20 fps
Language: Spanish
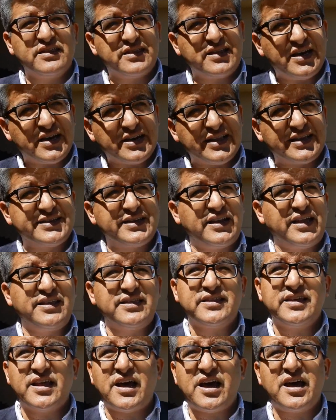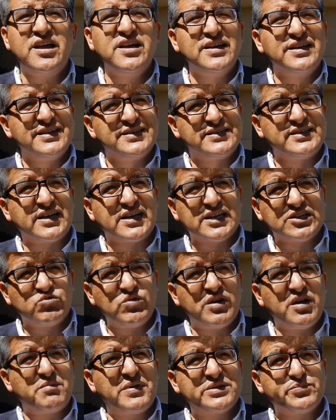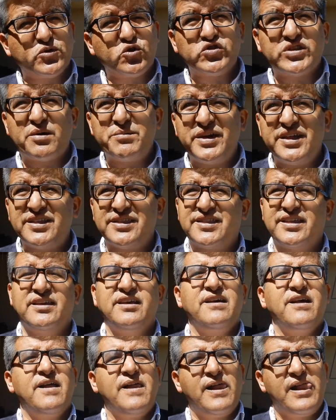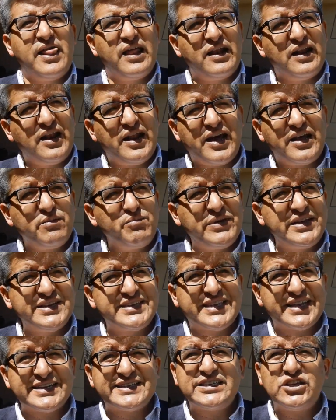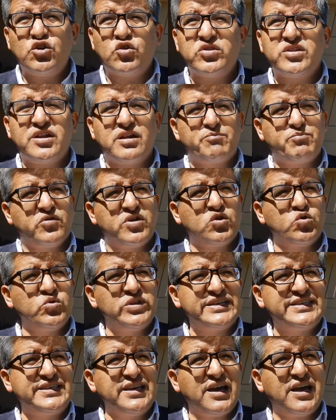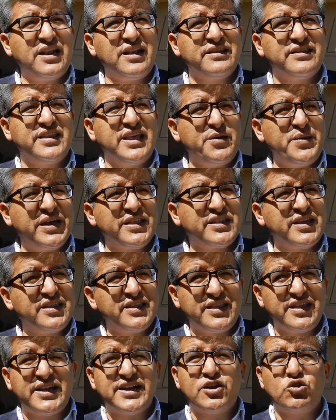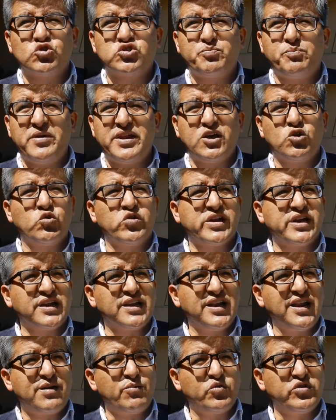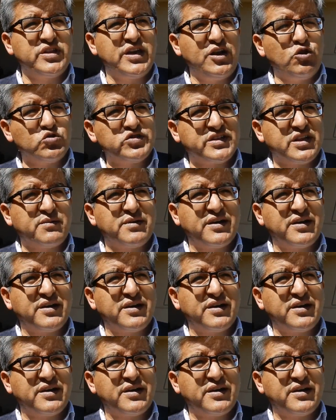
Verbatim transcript: internas de la entidad se resuelvan más prontamente. La administración del Poder Judicial debe atender los pliegos de reclamo de los